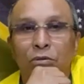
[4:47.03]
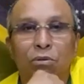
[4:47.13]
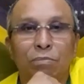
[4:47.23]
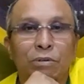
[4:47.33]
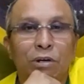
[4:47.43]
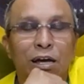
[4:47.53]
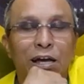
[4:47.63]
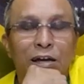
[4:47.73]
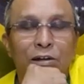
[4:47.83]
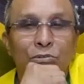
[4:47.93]
2000,
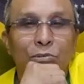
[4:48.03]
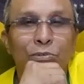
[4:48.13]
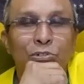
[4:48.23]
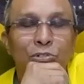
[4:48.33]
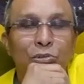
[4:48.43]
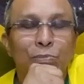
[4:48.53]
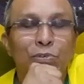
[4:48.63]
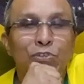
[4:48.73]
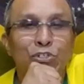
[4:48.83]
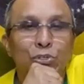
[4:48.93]
é,
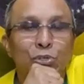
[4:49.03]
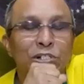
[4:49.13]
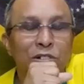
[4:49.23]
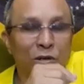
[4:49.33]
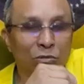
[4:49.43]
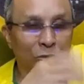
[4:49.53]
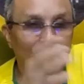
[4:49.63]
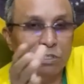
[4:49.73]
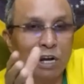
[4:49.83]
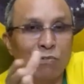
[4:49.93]
2022,
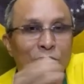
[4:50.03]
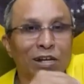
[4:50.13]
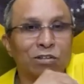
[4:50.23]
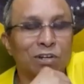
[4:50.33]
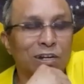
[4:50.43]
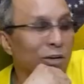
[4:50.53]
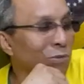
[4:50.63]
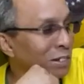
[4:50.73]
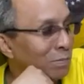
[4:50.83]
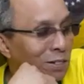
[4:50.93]
encontraram várias vezes lá no
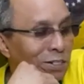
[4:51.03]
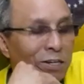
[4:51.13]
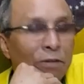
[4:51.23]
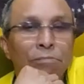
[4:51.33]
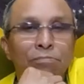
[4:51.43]
SBT.